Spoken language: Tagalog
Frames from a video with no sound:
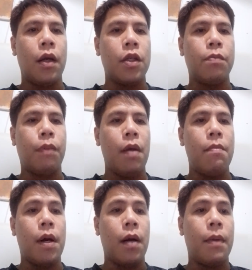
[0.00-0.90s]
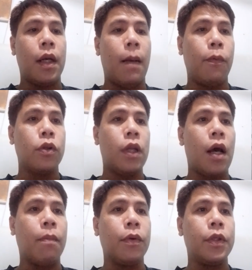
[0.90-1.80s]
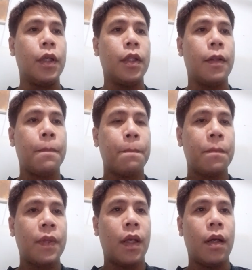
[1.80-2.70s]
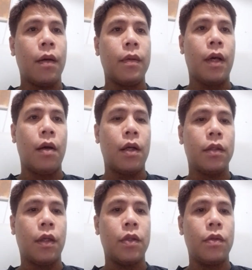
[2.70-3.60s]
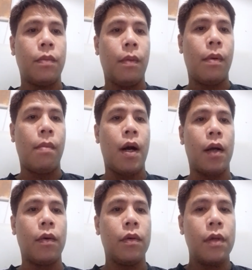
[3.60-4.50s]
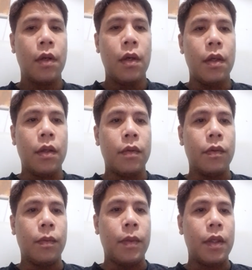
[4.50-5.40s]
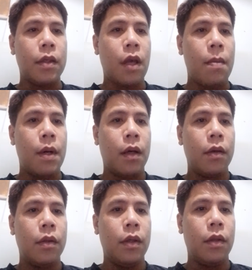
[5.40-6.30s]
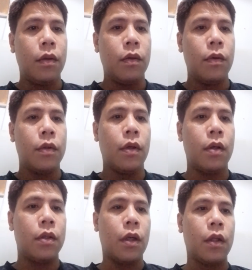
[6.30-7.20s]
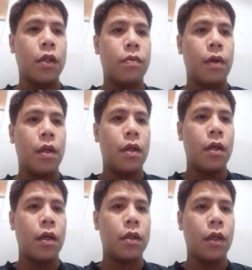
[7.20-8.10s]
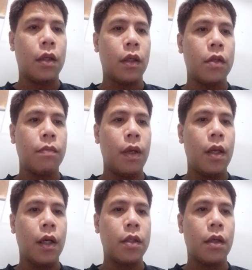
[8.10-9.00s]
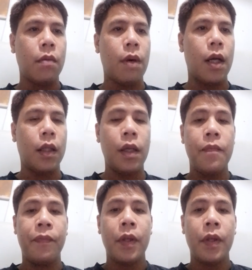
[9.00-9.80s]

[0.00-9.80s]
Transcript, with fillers: race 5 baka maglapos-lapos yan ang nararap sa race yung pagbabago kung may sasama kayo dito ito sa so, certain smile, uh, certain smile lakas na remati